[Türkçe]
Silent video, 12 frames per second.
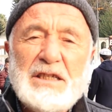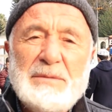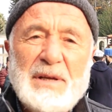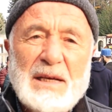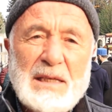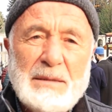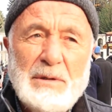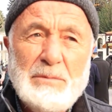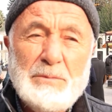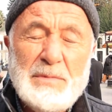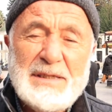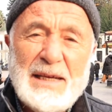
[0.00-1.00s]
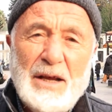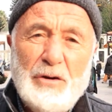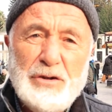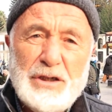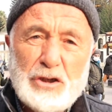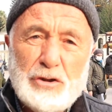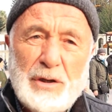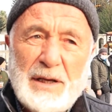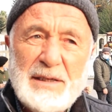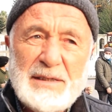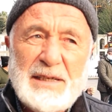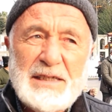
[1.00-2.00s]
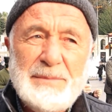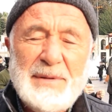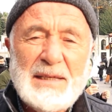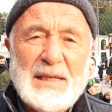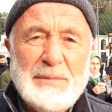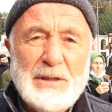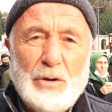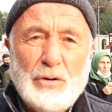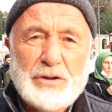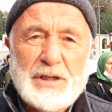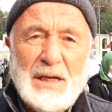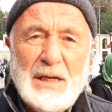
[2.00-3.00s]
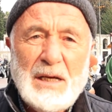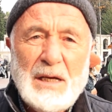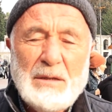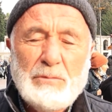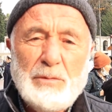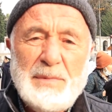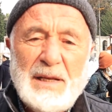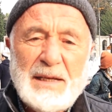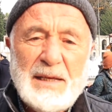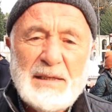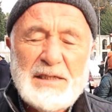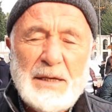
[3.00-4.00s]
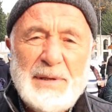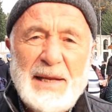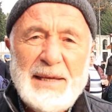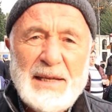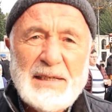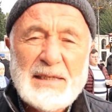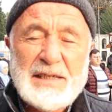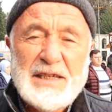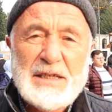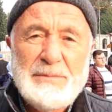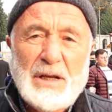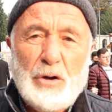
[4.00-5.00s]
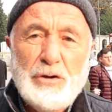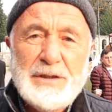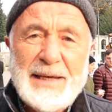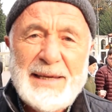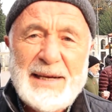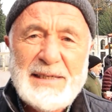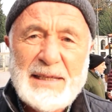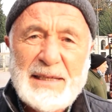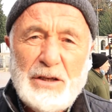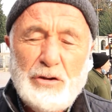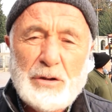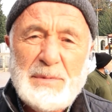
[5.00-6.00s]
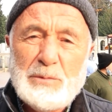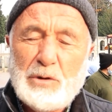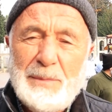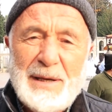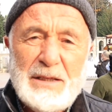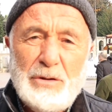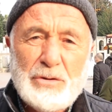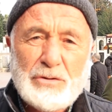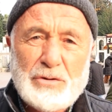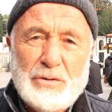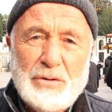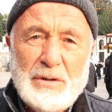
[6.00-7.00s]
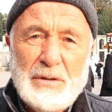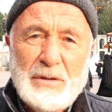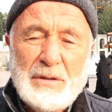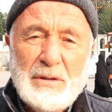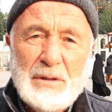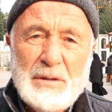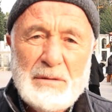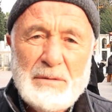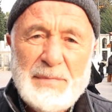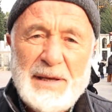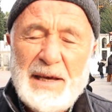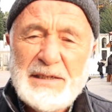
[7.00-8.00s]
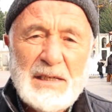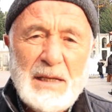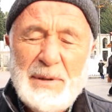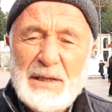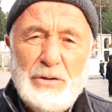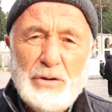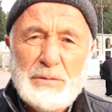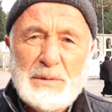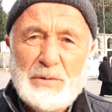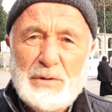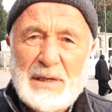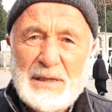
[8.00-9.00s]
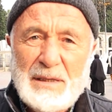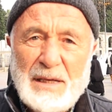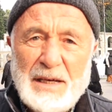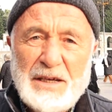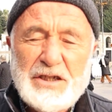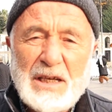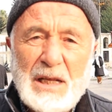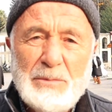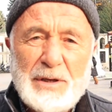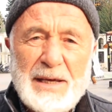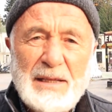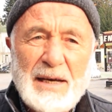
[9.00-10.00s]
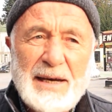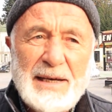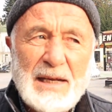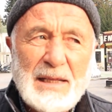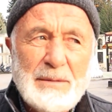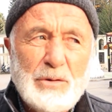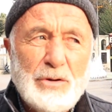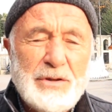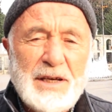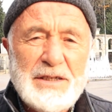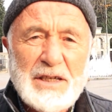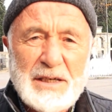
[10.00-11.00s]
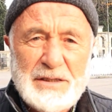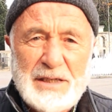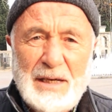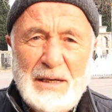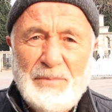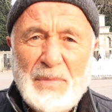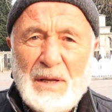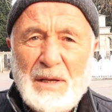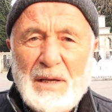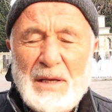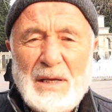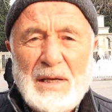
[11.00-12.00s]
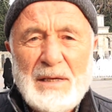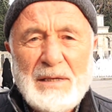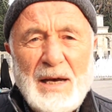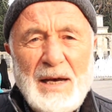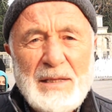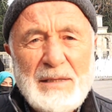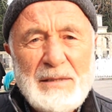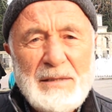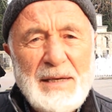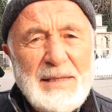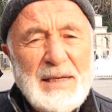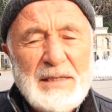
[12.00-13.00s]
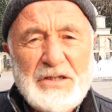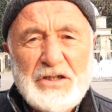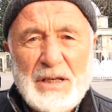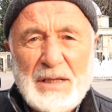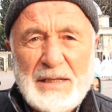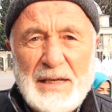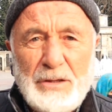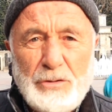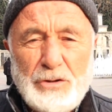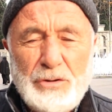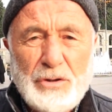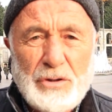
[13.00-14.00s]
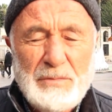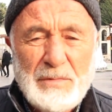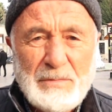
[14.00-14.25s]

Seçim yatırımı bu. Bir sene önce söylendi. Seçim yatırımı da olsa bu milletin cebine girecek. Seçimden önce girecek deniyor. Biz bunu bekliyoruz bir heyecanla bekliyoruz biz bunları. İnşallah bu kendi kaynaklarını ortaya çıkınca e, rahat ederiz inşallah diye düşünüyorum.